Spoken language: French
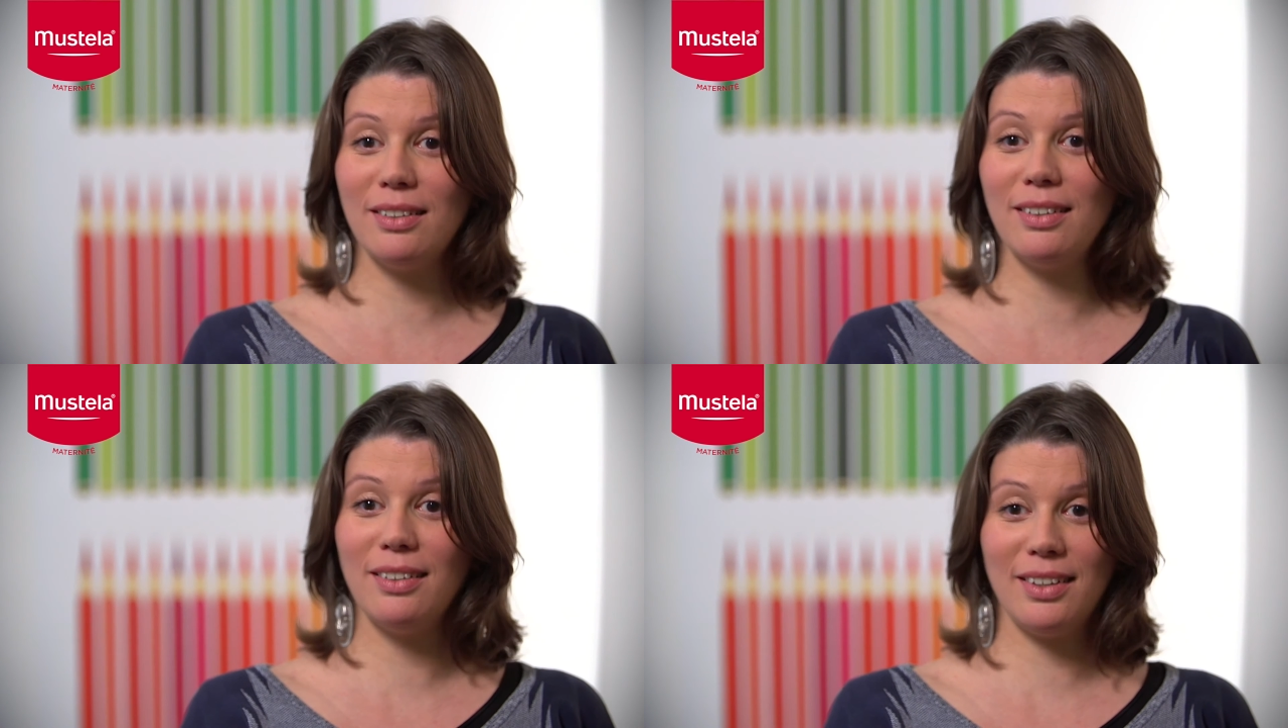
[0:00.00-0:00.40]

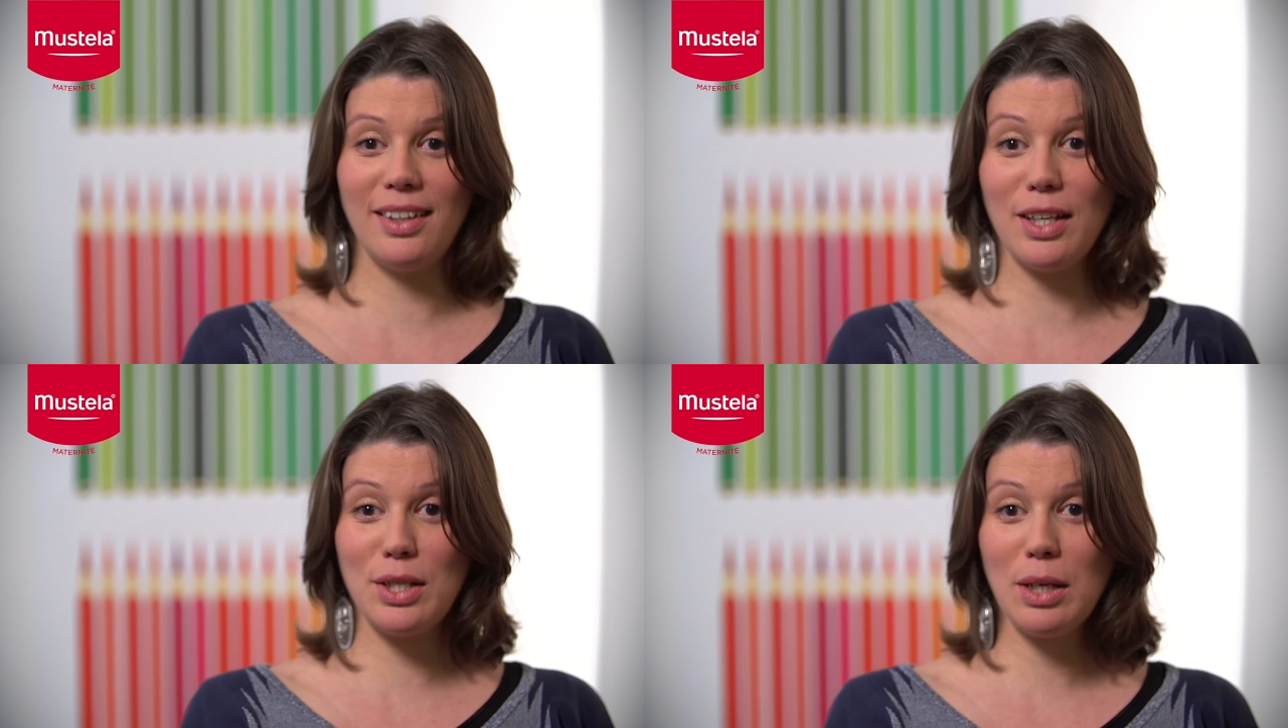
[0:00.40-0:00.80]
euh,
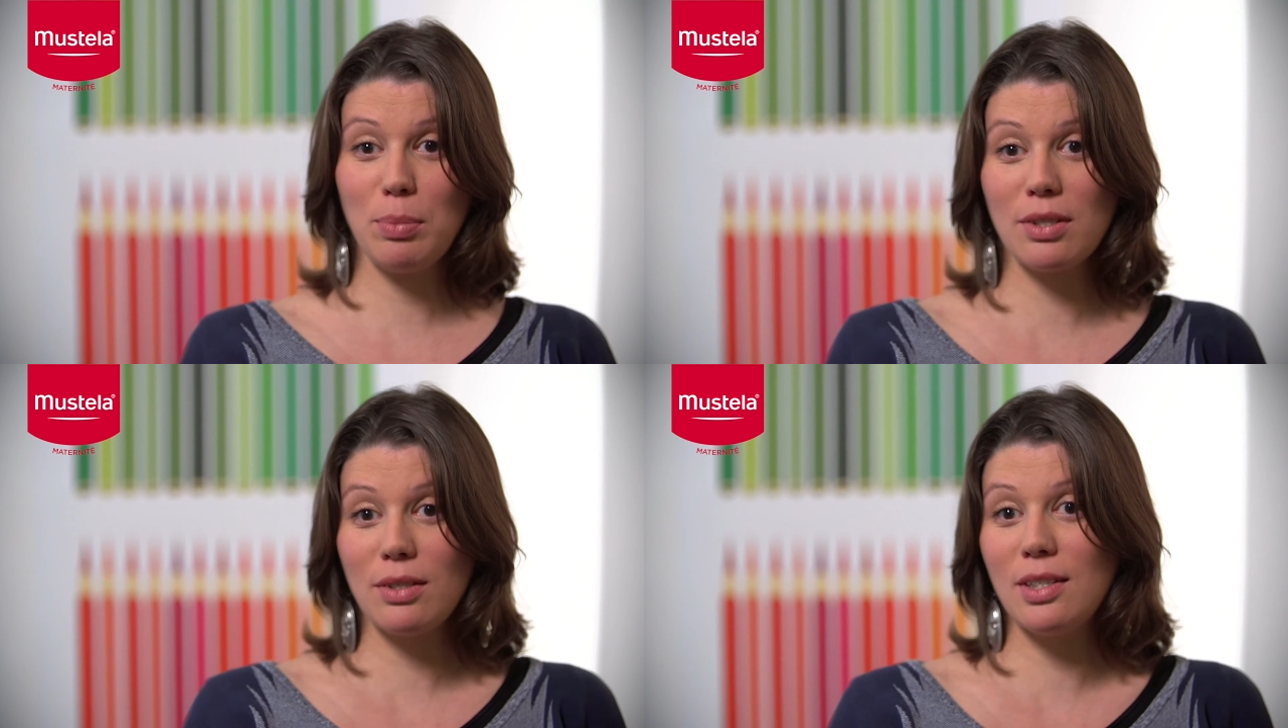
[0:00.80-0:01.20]
interagir
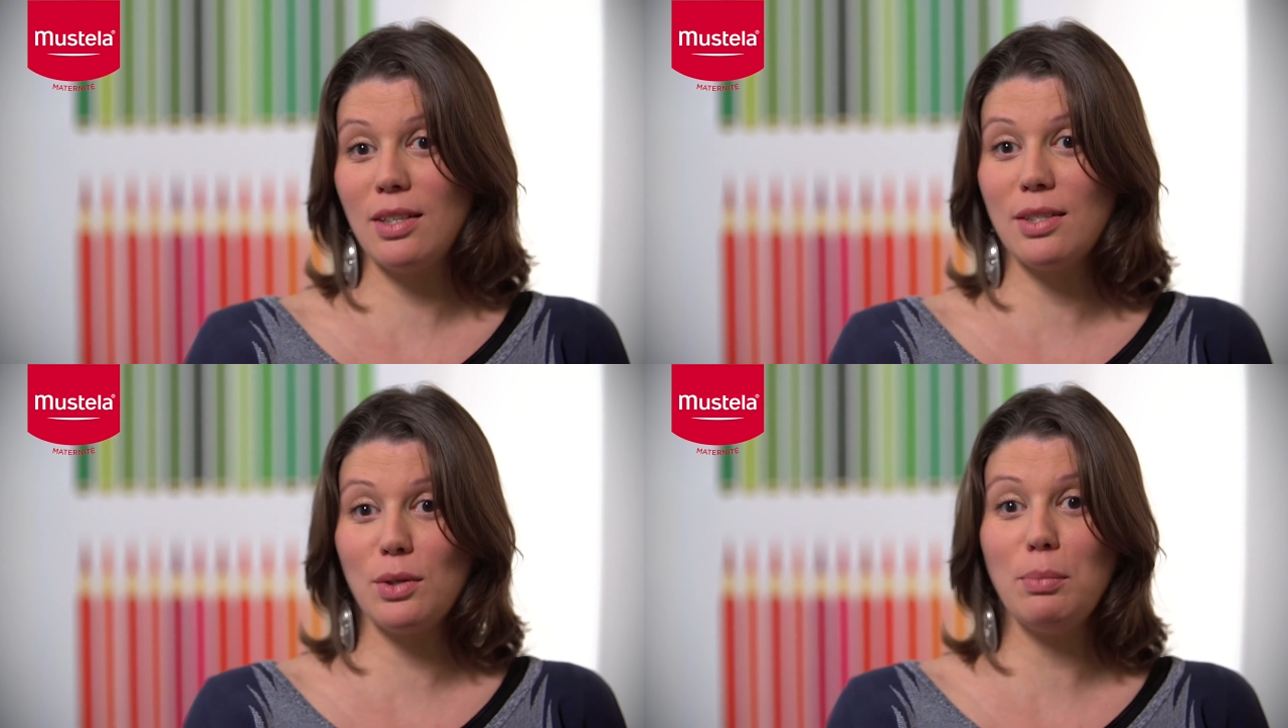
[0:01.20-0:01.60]
parce que c'est
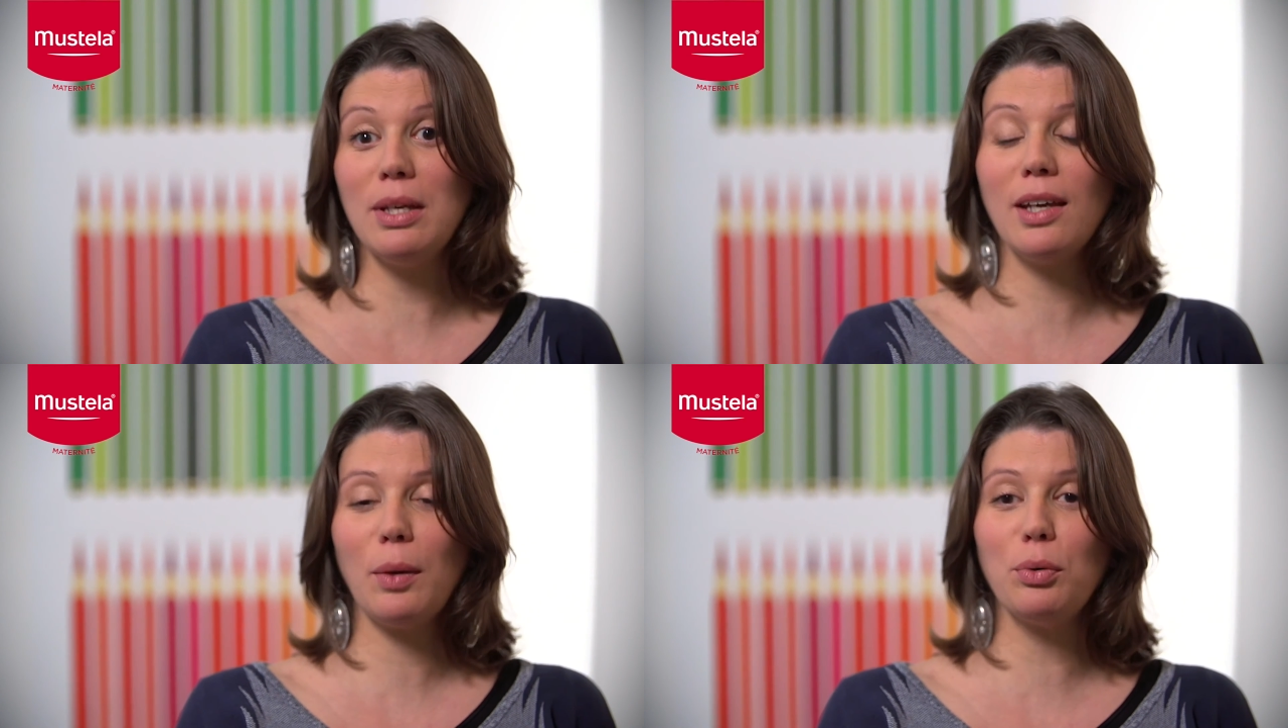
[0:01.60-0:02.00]
la seule
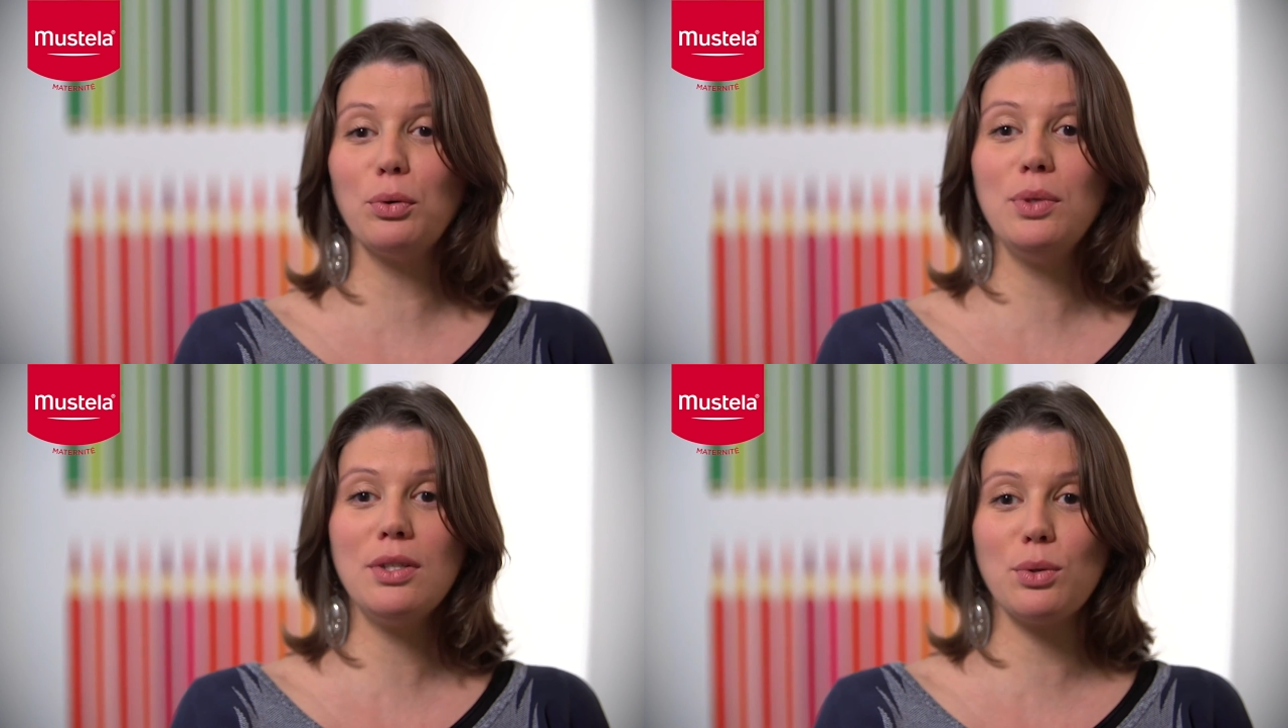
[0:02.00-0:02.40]
manière
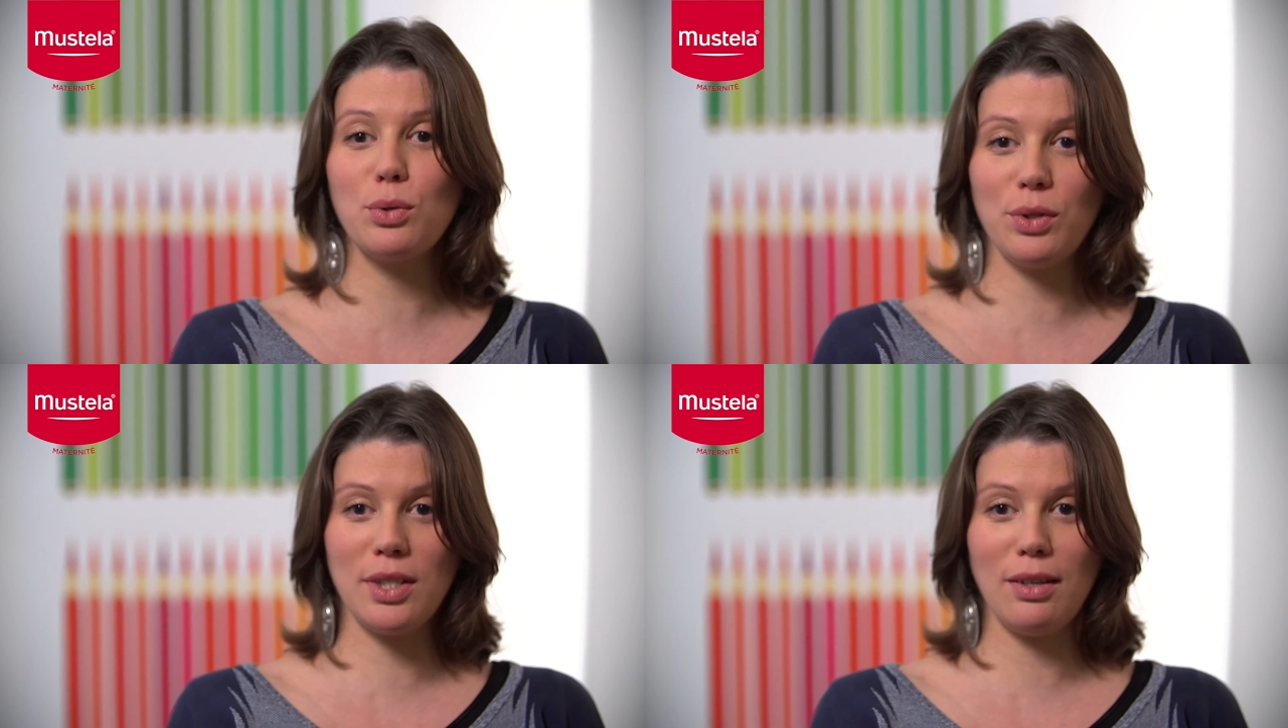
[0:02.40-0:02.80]
pour lui de se
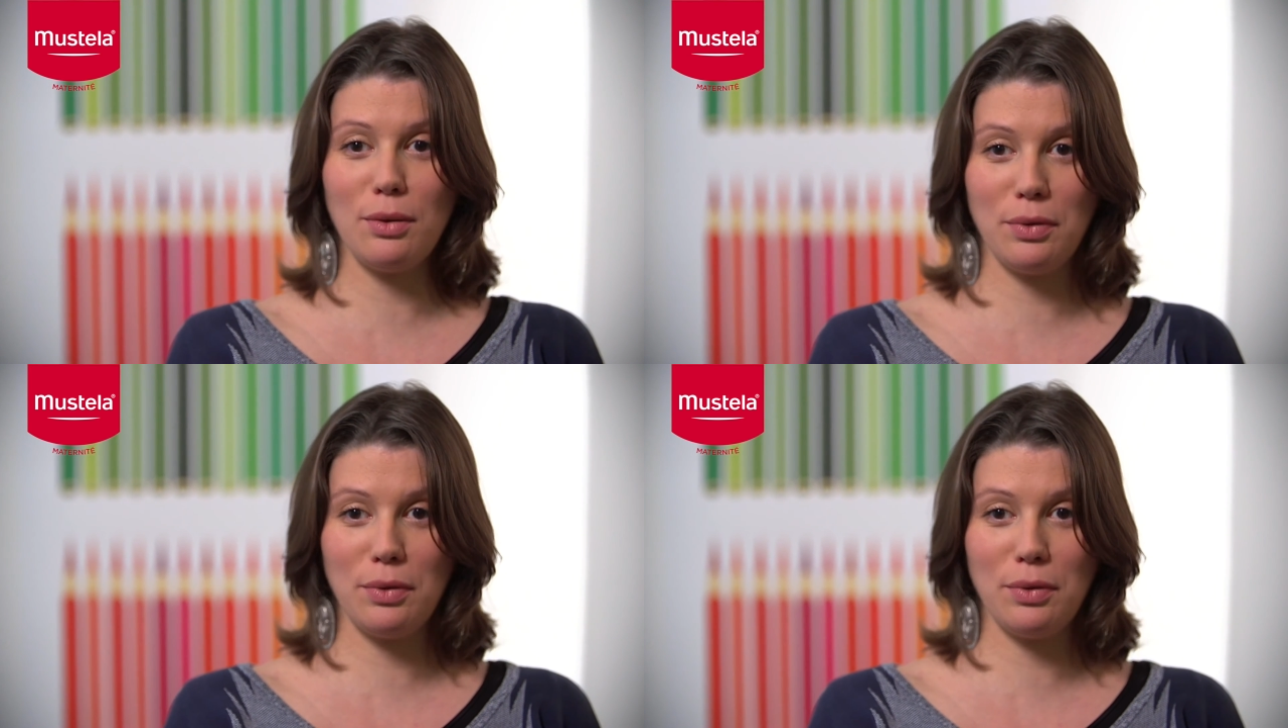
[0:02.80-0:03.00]
sentir euh,